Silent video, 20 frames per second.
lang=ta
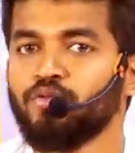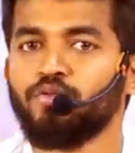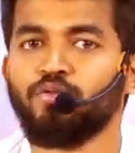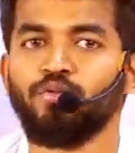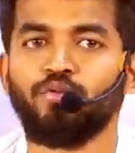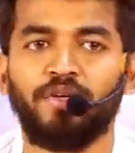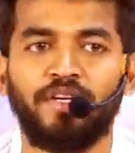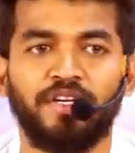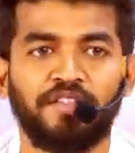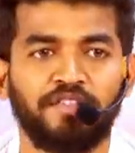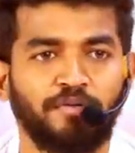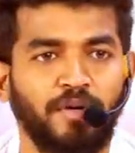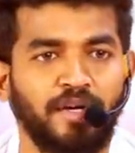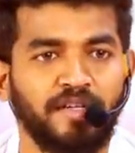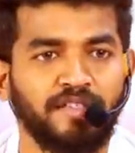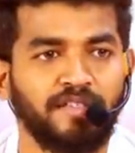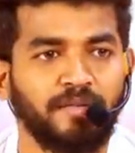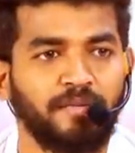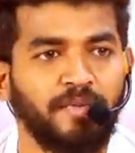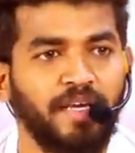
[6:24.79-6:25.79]
தூய
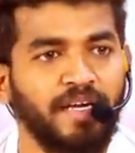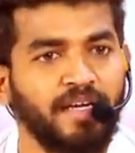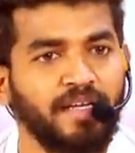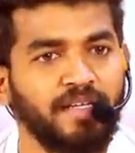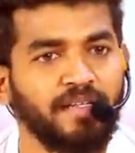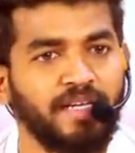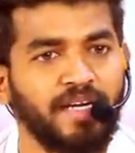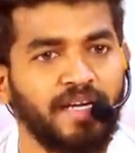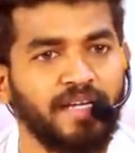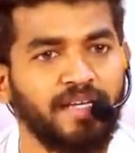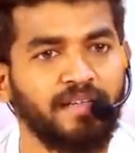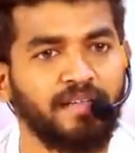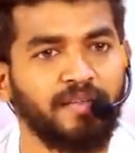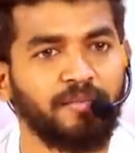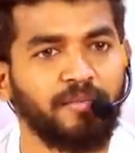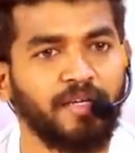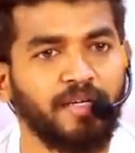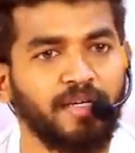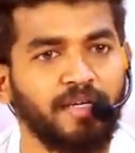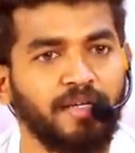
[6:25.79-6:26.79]
சுவாசம் எங்கேருந்து கிடைக்கிது
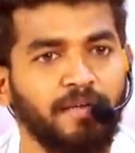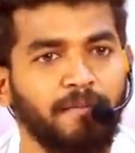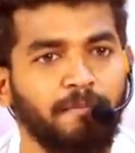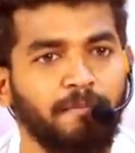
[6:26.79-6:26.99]
நமக்கு